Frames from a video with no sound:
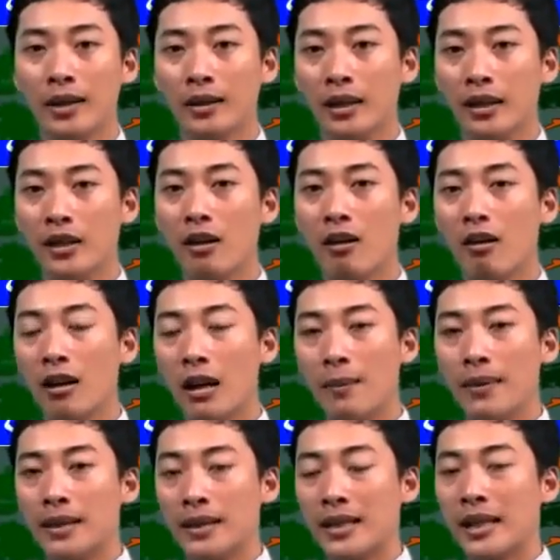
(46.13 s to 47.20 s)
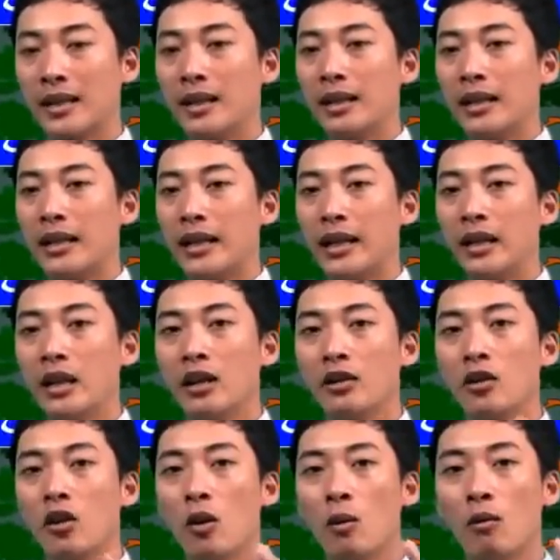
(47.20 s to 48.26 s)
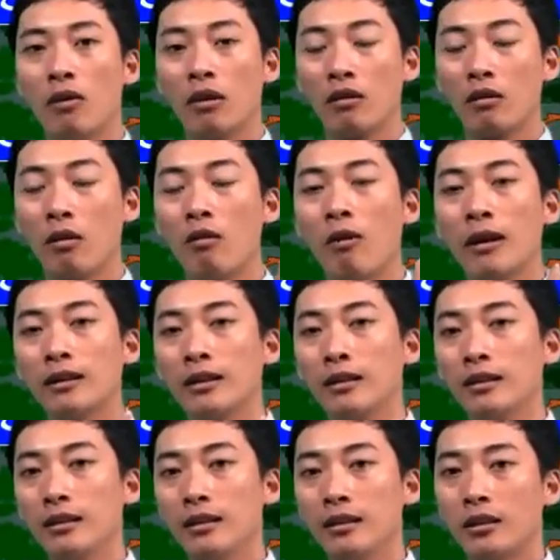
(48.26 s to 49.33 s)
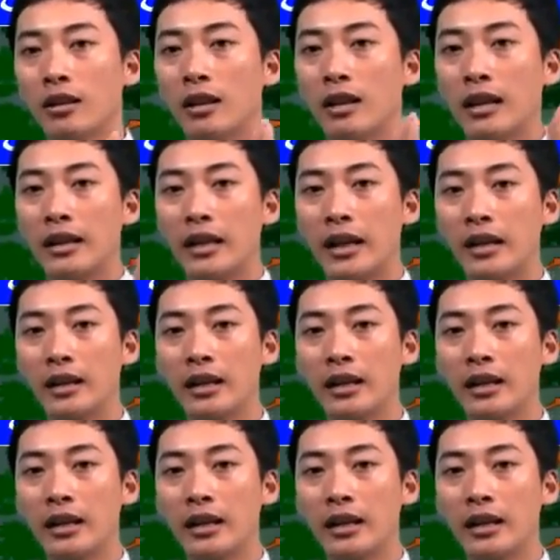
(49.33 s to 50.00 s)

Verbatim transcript: Thì do là mình sẽ giải thích là gì? Do một vật có quán tính, cho nên là gì đấy?